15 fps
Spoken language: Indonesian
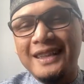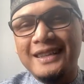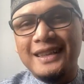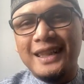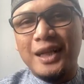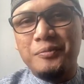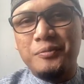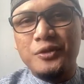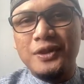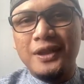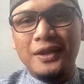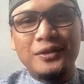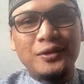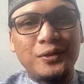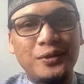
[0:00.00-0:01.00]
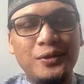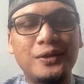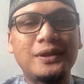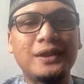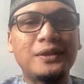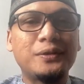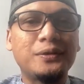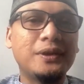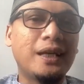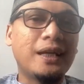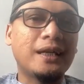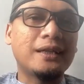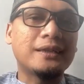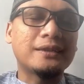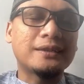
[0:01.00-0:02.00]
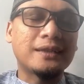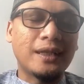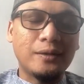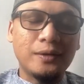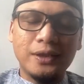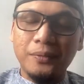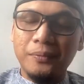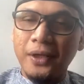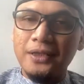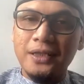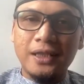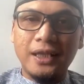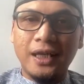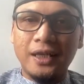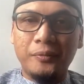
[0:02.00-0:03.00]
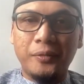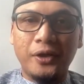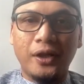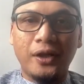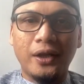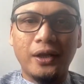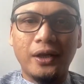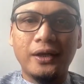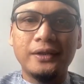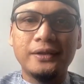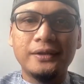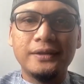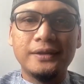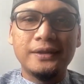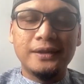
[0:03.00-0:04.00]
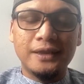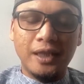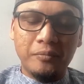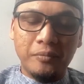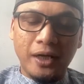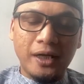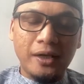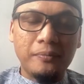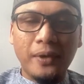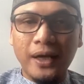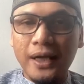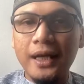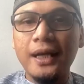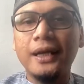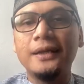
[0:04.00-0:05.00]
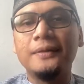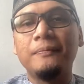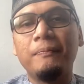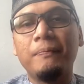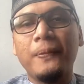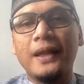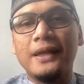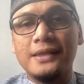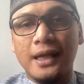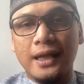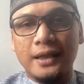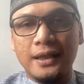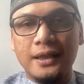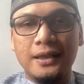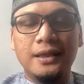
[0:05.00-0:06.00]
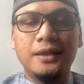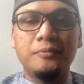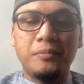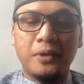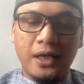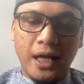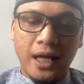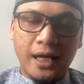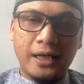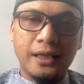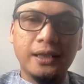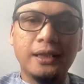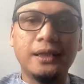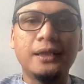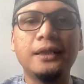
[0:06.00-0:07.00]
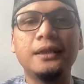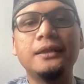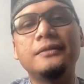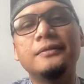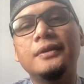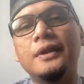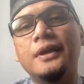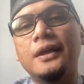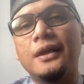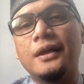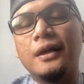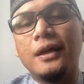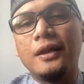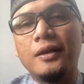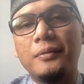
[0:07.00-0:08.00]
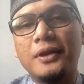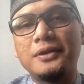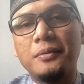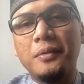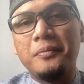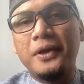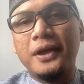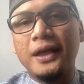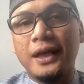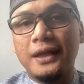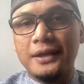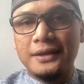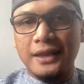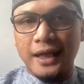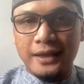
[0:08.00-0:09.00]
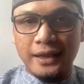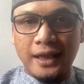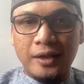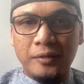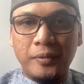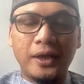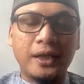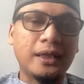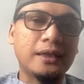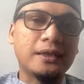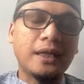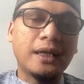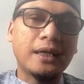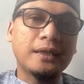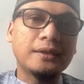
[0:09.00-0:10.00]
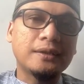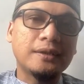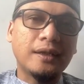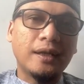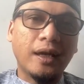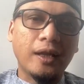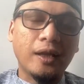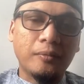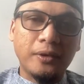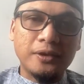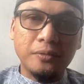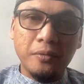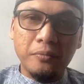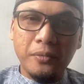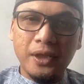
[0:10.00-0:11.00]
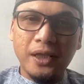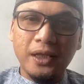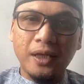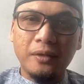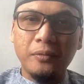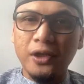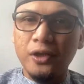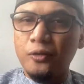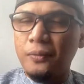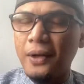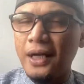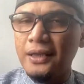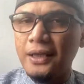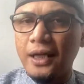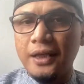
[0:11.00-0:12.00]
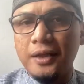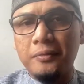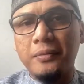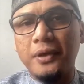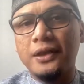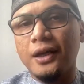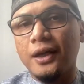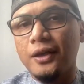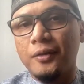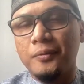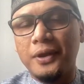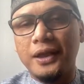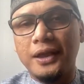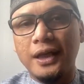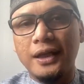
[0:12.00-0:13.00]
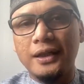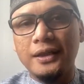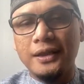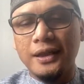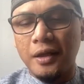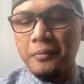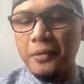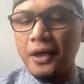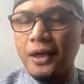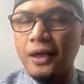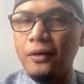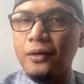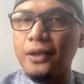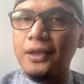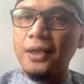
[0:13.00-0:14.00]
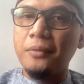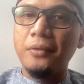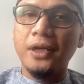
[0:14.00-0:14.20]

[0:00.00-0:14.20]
Segala puji dan syukur tentunya selalu kita panjatkan kepada Allah Yang mana pada saat ini, pada hari ini uh, Allah masih memberikan kesehatan kepada kita Allah masih memberikan begitu banyak nikmat yang Allah berikan yang mana kalau kita